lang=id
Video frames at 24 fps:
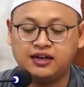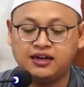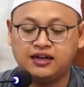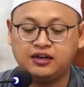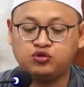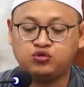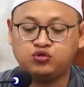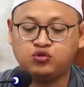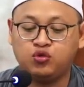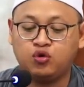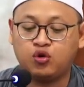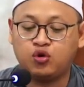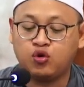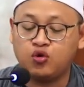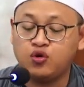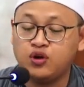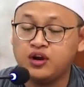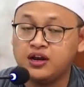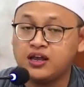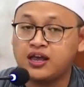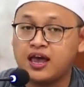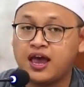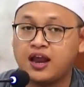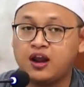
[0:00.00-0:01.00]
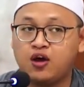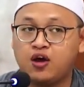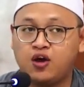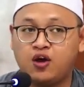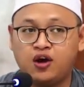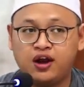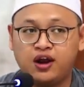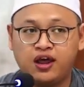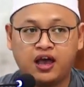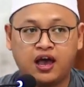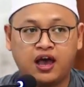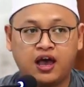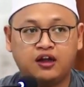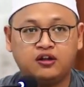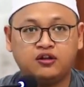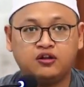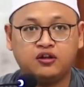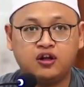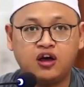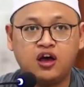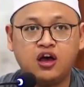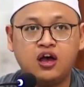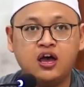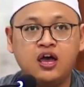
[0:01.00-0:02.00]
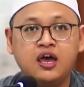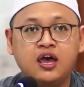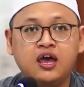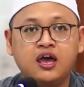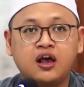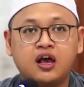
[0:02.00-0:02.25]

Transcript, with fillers: diturunkan oleh Allah